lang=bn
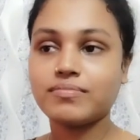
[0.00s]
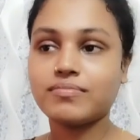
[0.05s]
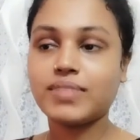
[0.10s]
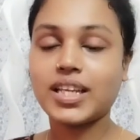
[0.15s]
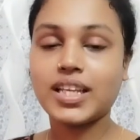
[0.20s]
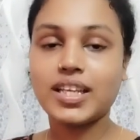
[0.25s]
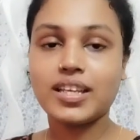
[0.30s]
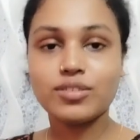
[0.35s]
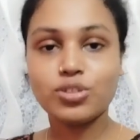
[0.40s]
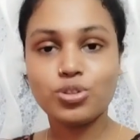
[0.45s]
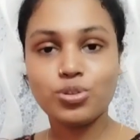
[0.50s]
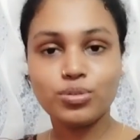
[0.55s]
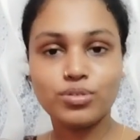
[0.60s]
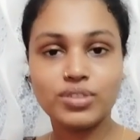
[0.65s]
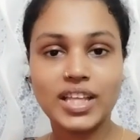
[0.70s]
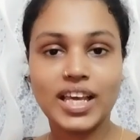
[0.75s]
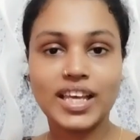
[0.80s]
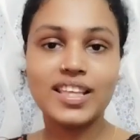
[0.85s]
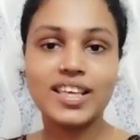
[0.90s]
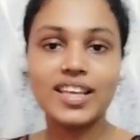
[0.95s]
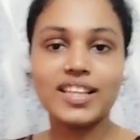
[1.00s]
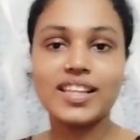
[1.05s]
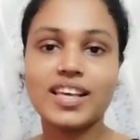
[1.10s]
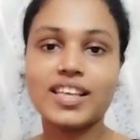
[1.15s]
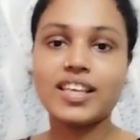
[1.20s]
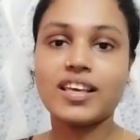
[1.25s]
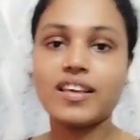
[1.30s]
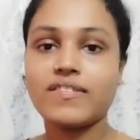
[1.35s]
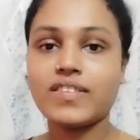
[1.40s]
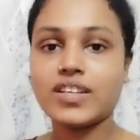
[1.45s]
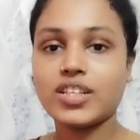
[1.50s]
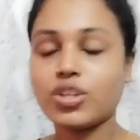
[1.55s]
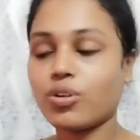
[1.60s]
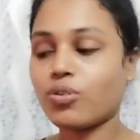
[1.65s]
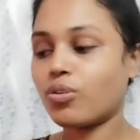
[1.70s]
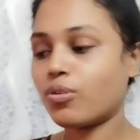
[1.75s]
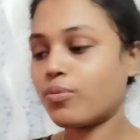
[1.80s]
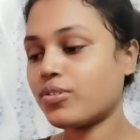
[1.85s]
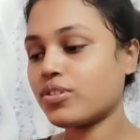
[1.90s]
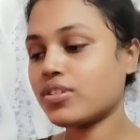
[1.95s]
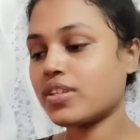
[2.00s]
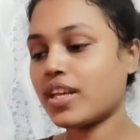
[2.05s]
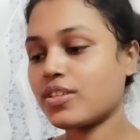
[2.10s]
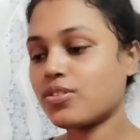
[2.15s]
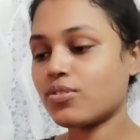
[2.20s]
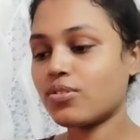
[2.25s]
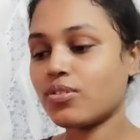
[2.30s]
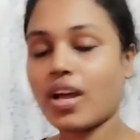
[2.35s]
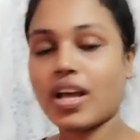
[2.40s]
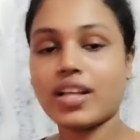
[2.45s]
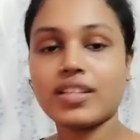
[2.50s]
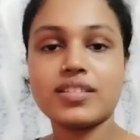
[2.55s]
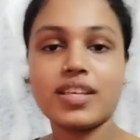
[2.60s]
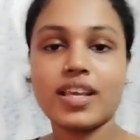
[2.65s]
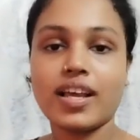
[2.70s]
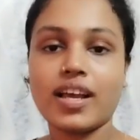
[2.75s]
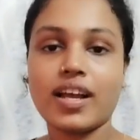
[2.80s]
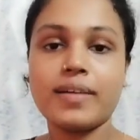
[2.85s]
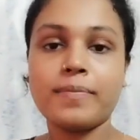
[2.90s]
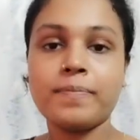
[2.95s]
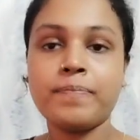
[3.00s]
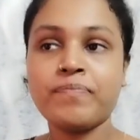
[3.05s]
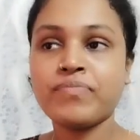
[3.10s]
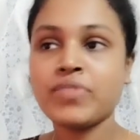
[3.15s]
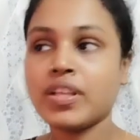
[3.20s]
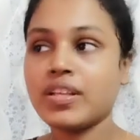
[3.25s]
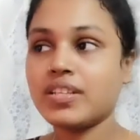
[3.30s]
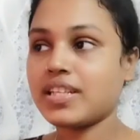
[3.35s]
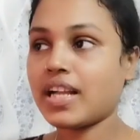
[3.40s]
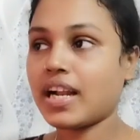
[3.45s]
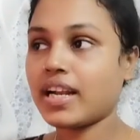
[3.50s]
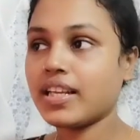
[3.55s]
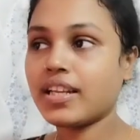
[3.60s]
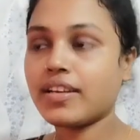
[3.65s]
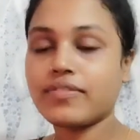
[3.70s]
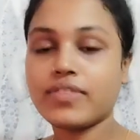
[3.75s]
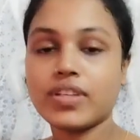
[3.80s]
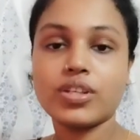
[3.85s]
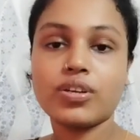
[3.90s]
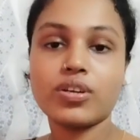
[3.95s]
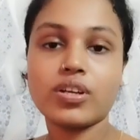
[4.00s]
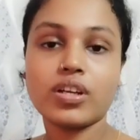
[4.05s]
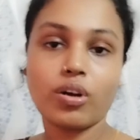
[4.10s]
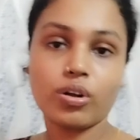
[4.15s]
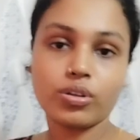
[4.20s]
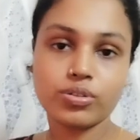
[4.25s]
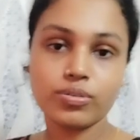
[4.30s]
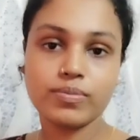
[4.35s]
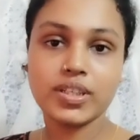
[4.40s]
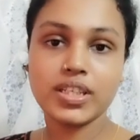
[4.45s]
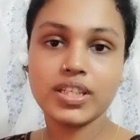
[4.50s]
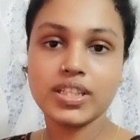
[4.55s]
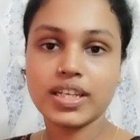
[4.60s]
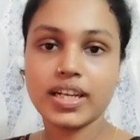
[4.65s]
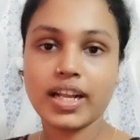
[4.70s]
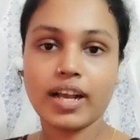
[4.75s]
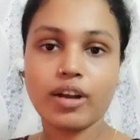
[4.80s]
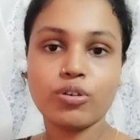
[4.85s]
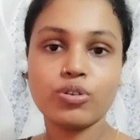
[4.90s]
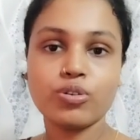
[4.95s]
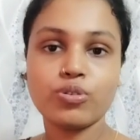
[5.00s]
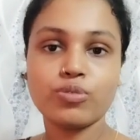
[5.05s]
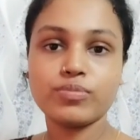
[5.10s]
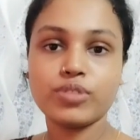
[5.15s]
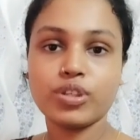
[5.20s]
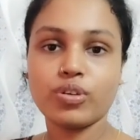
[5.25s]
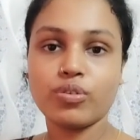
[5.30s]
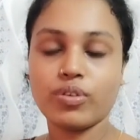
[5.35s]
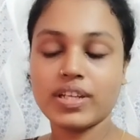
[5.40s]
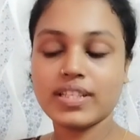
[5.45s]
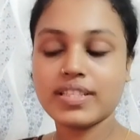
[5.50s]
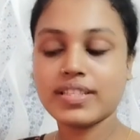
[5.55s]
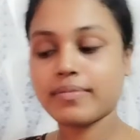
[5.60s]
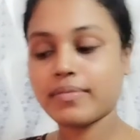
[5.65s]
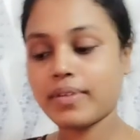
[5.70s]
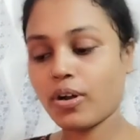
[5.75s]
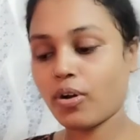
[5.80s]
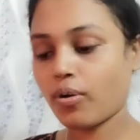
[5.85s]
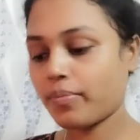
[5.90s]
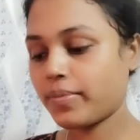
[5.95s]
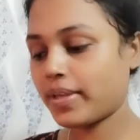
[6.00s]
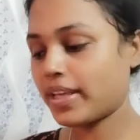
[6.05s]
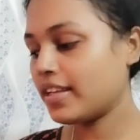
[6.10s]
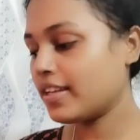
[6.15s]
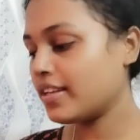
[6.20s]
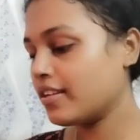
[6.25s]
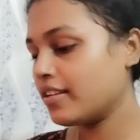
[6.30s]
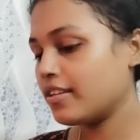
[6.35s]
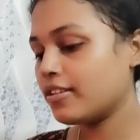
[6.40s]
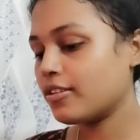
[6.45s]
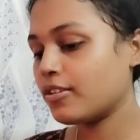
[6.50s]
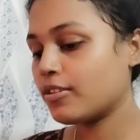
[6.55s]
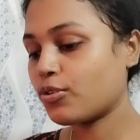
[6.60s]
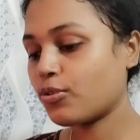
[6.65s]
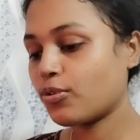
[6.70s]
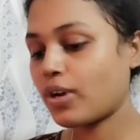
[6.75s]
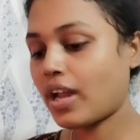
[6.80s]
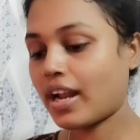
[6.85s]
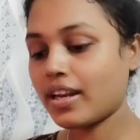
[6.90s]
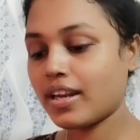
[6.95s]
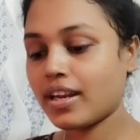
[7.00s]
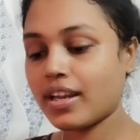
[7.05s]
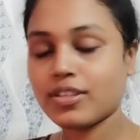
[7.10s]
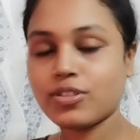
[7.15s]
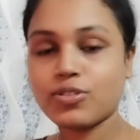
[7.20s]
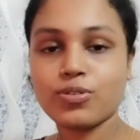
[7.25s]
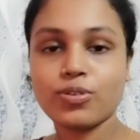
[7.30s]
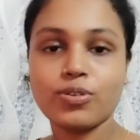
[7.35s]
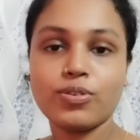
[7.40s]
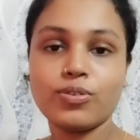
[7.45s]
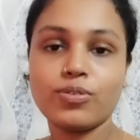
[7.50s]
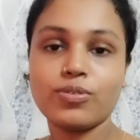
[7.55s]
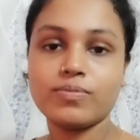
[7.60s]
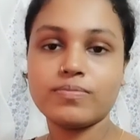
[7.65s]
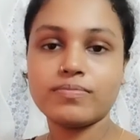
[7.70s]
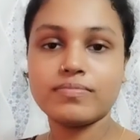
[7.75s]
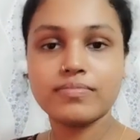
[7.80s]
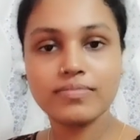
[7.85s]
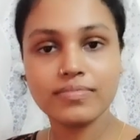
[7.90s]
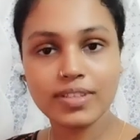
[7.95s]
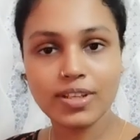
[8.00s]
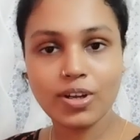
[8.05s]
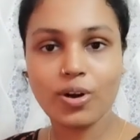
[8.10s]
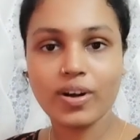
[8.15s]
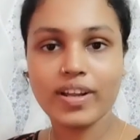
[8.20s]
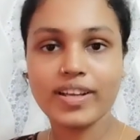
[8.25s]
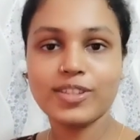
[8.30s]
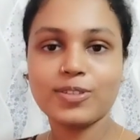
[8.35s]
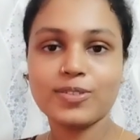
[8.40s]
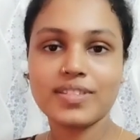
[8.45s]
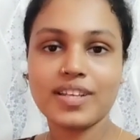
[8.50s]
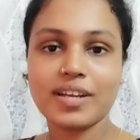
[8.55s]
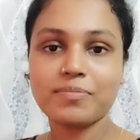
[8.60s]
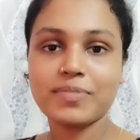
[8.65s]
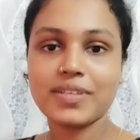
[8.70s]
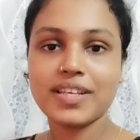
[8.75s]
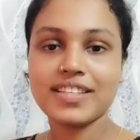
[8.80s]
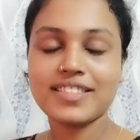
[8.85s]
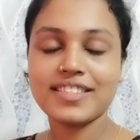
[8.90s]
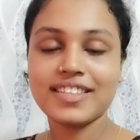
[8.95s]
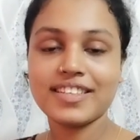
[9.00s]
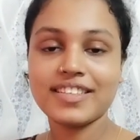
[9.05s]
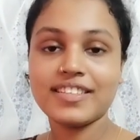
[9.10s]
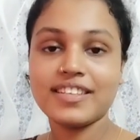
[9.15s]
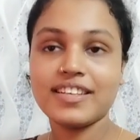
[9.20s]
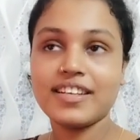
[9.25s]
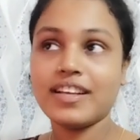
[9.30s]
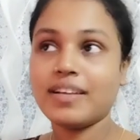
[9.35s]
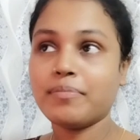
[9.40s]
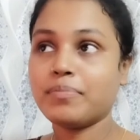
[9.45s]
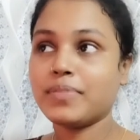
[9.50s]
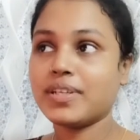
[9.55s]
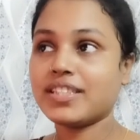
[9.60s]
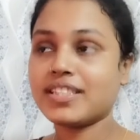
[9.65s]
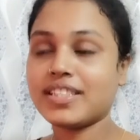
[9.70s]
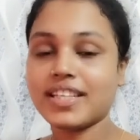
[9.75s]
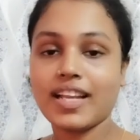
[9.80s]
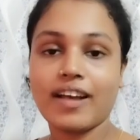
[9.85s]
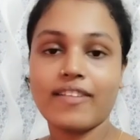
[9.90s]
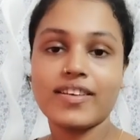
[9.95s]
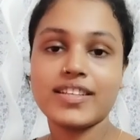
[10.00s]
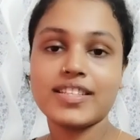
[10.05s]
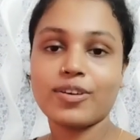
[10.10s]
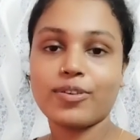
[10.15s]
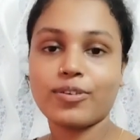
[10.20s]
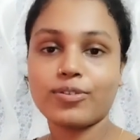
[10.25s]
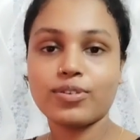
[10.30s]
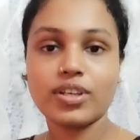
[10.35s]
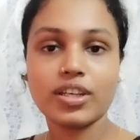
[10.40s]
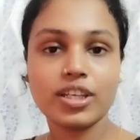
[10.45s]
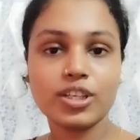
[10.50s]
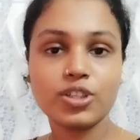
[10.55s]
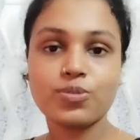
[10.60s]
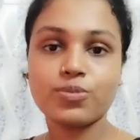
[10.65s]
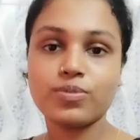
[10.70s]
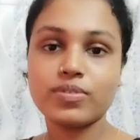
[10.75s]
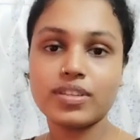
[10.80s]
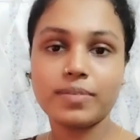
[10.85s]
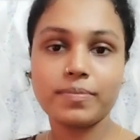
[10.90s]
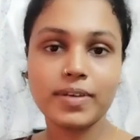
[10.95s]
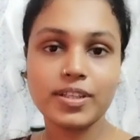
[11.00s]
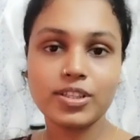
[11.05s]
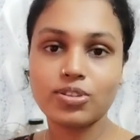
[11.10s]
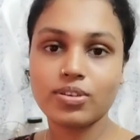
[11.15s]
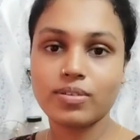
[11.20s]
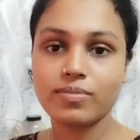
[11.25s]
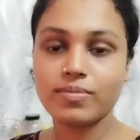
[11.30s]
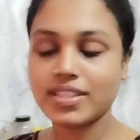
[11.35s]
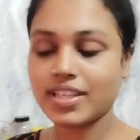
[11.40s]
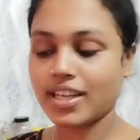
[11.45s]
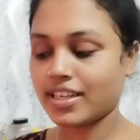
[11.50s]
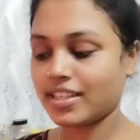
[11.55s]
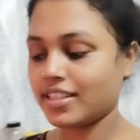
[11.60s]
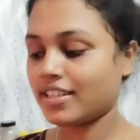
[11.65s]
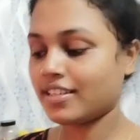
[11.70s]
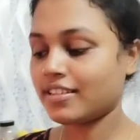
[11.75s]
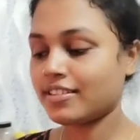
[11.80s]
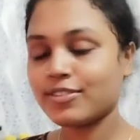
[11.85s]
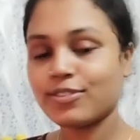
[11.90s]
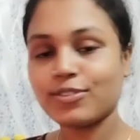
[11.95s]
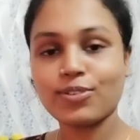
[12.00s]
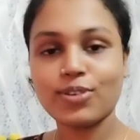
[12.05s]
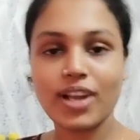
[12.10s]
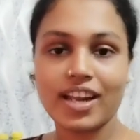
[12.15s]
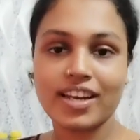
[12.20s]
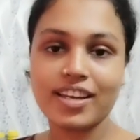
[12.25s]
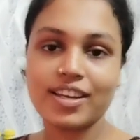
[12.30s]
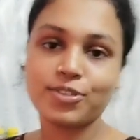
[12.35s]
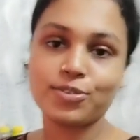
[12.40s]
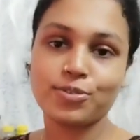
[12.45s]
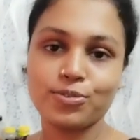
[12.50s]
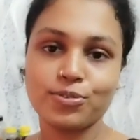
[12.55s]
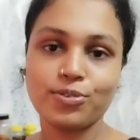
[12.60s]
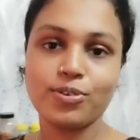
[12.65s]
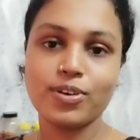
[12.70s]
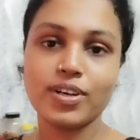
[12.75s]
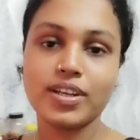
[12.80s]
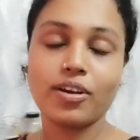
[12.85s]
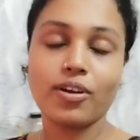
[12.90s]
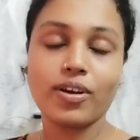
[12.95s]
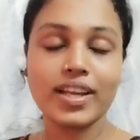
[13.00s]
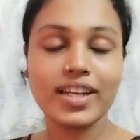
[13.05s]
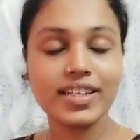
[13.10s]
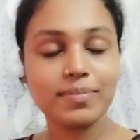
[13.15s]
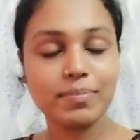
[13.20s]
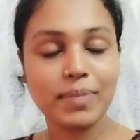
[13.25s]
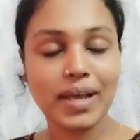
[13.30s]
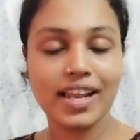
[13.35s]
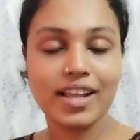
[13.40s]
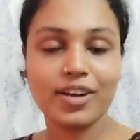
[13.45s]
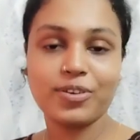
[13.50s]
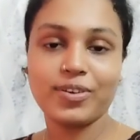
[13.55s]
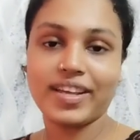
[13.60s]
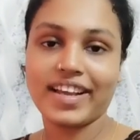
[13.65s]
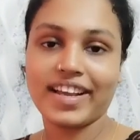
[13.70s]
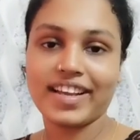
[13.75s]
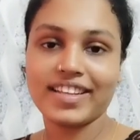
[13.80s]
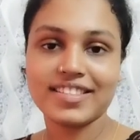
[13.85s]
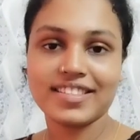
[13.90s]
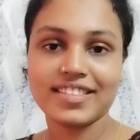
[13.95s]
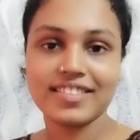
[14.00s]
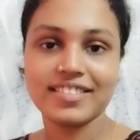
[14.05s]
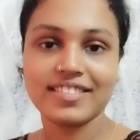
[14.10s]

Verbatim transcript: মানে শুধু দেখিয়ে দেখিয়ে ভিডিও করব সেই জন্য আজকে আর জানি না ভিডিওটা কত মিনিটের এখনও অবধি হয়েছে বা হবে তো রান্নার জন্য কড়াই তো চাপিয়েছি বৃষ্টির আওয়াজে কতটা কি শুনতে পাচ্ছ আমি জানি না তো রান্না শুরু করি অনেক বেলা হয়ে গেছে